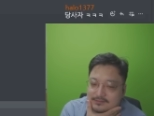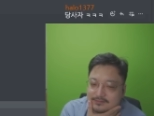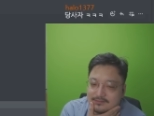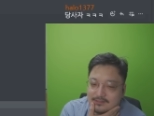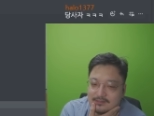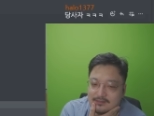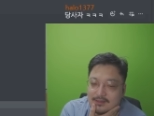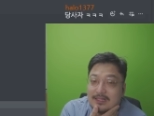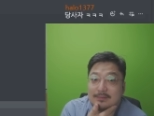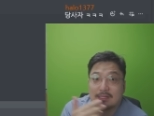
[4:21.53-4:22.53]
근데
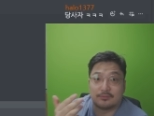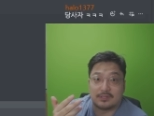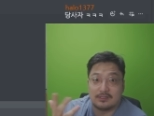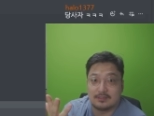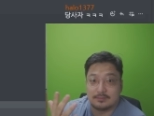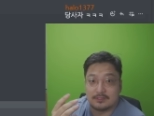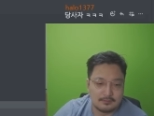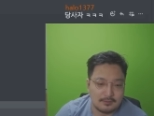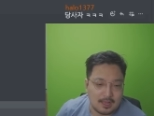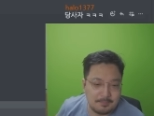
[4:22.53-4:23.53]
일급이 나오더라. 일급이
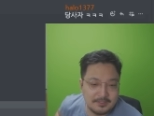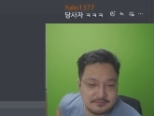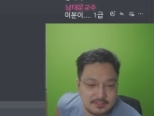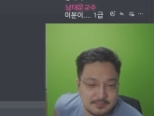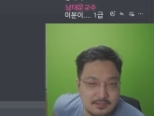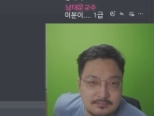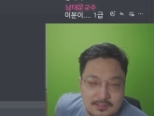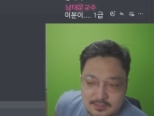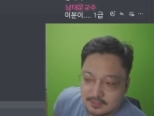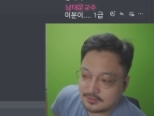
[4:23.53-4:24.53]
앞에 있는 사람이 일급 딱
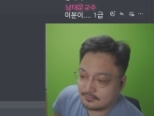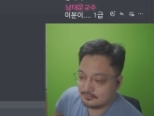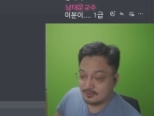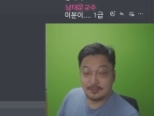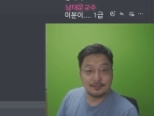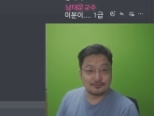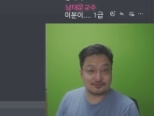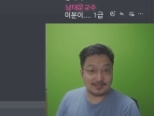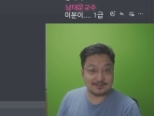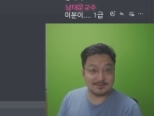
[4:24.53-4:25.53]
나왔다고
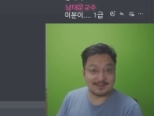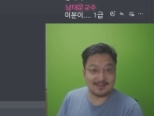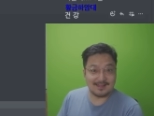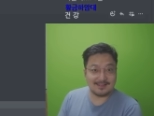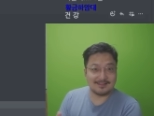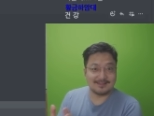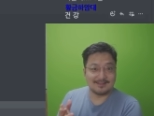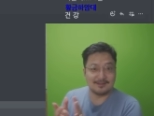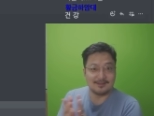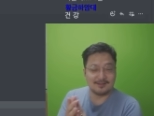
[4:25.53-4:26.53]
축하드립니다
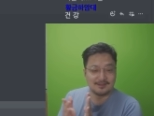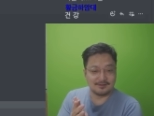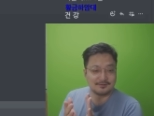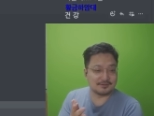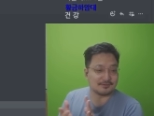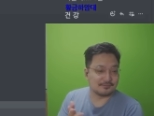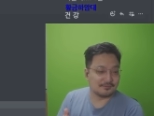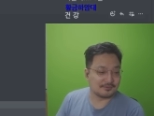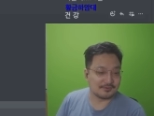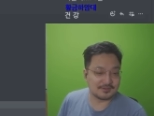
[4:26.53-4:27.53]
이러더라고.
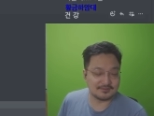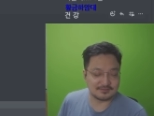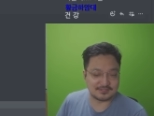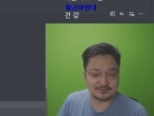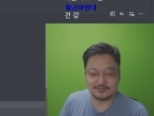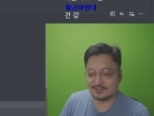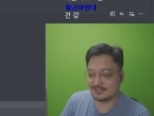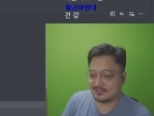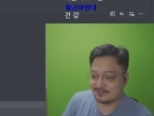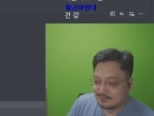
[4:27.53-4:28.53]
거기 있는
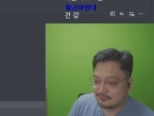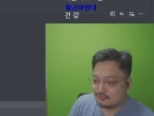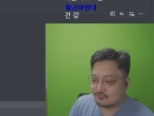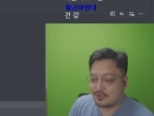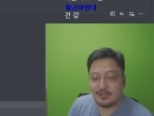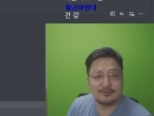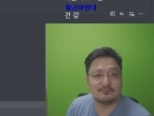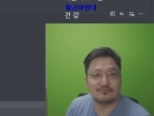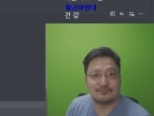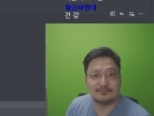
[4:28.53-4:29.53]
직원들이. 축하는
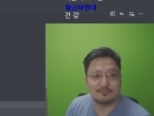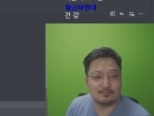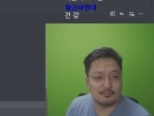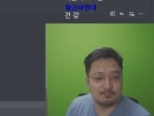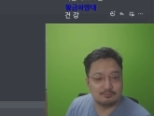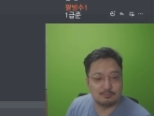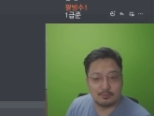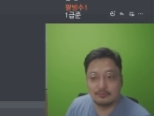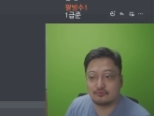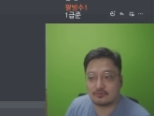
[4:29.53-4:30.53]
무슨 뭐,
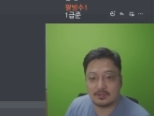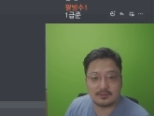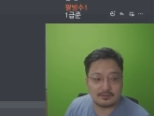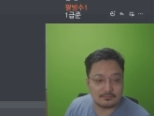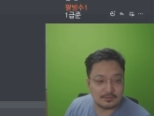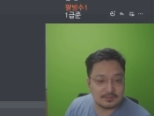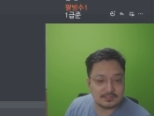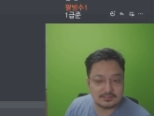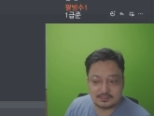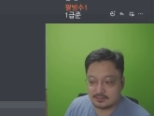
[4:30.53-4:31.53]
뭘 축하한다는 거야
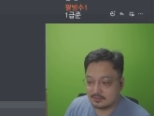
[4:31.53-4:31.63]
대체.